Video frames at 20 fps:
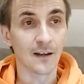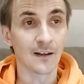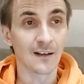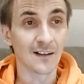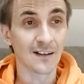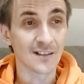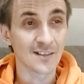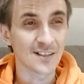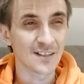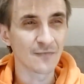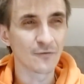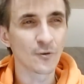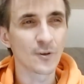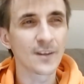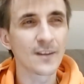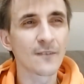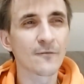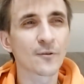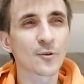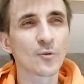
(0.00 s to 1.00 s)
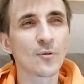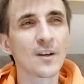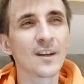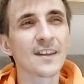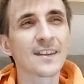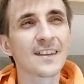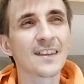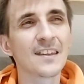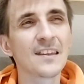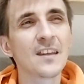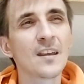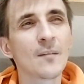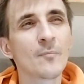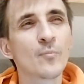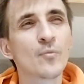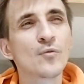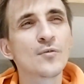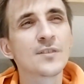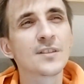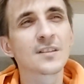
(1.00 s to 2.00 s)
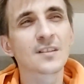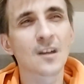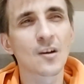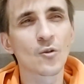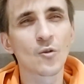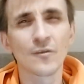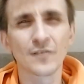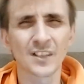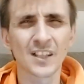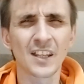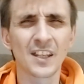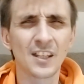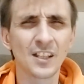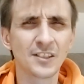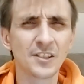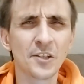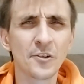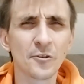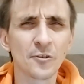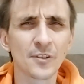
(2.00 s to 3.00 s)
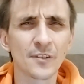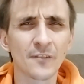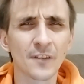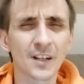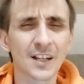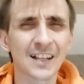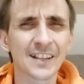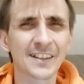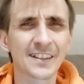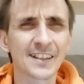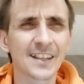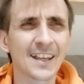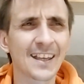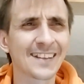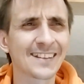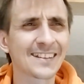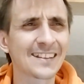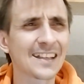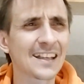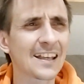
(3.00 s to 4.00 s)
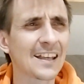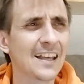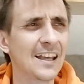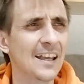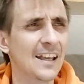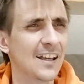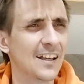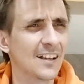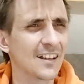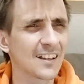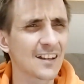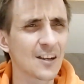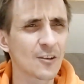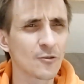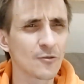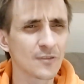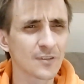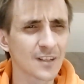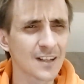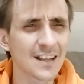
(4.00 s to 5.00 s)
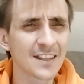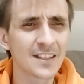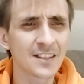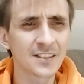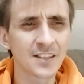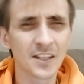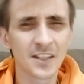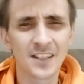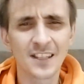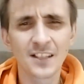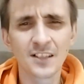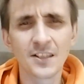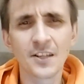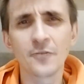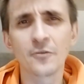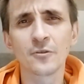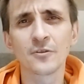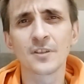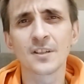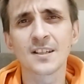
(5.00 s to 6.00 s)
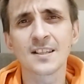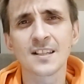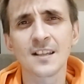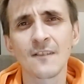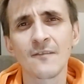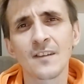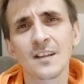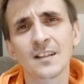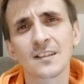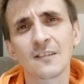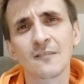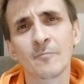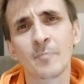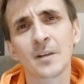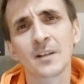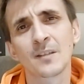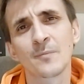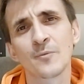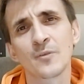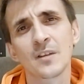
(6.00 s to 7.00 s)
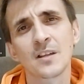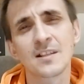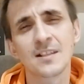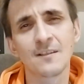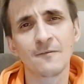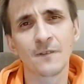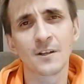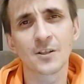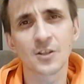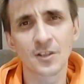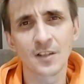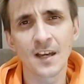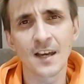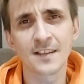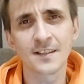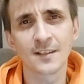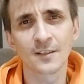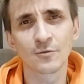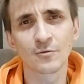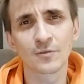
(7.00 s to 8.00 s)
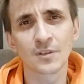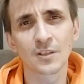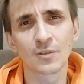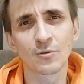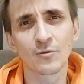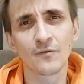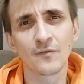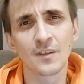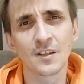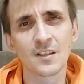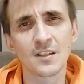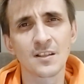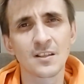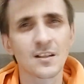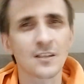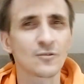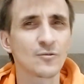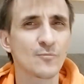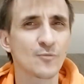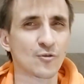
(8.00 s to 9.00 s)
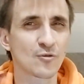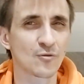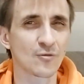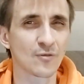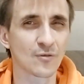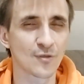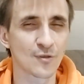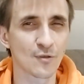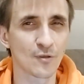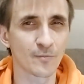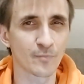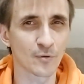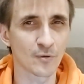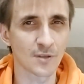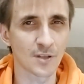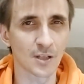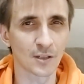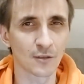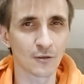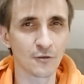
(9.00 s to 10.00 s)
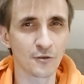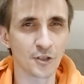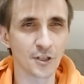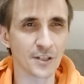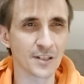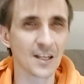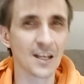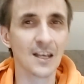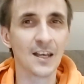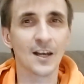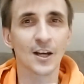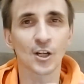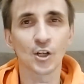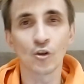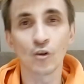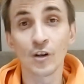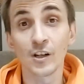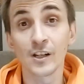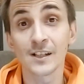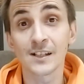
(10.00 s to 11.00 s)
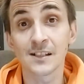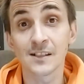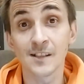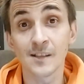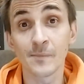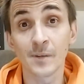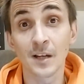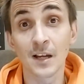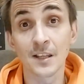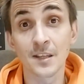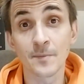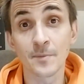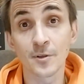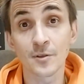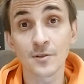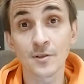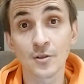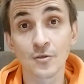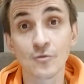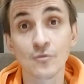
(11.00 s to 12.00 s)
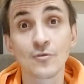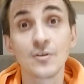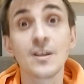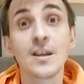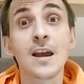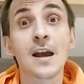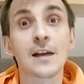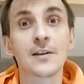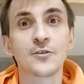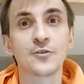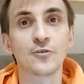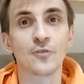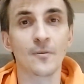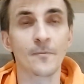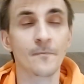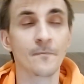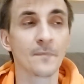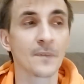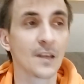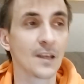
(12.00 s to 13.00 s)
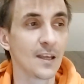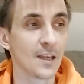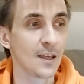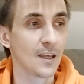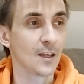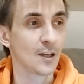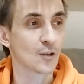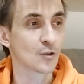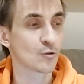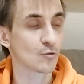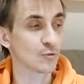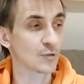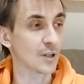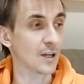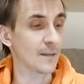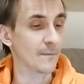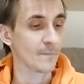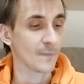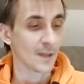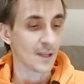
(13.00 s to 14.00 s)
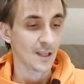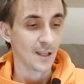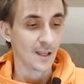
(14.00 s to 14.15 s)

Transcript: Э, сегодня в ролике не будет какого-то ядреного контента, э, каких-то ядреных советов, поэтому если вы ожидаете тут это увидеть, я думаю, что стоит просто отключить. Ролик, забегая наперед, скажу ни о чем. Шутка.